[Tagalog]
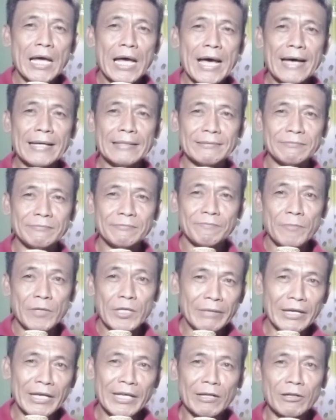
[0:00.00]
At
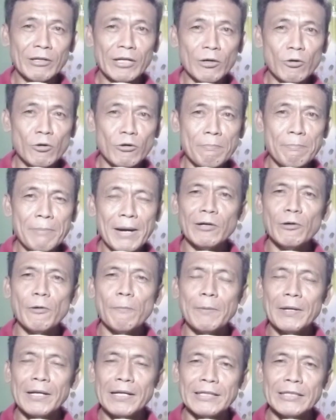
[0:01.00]
mayroon akong
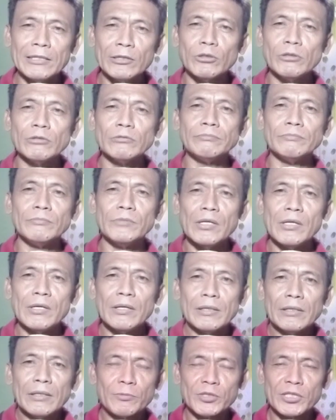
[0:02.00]
bago pa lang itong
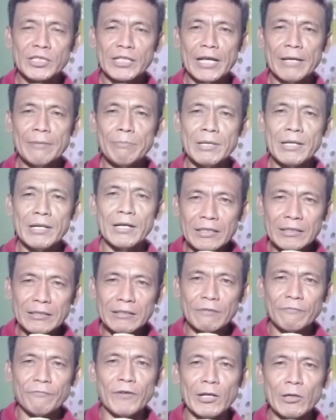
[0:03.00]
subscriber at
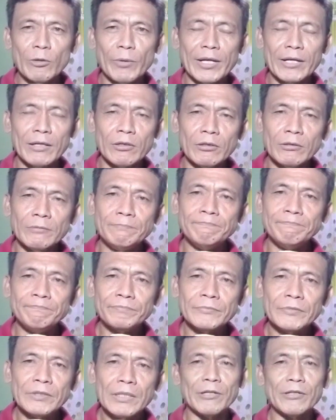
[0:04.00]
follower ko.
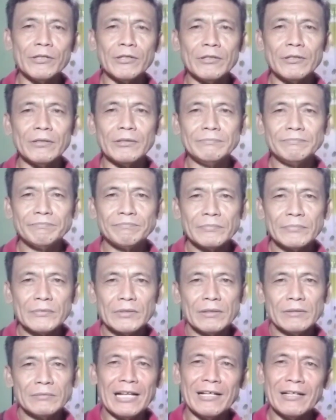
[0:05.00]
Pero
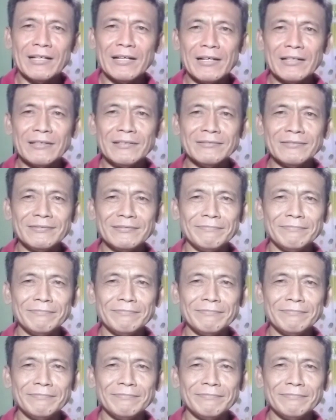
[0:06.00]
talagang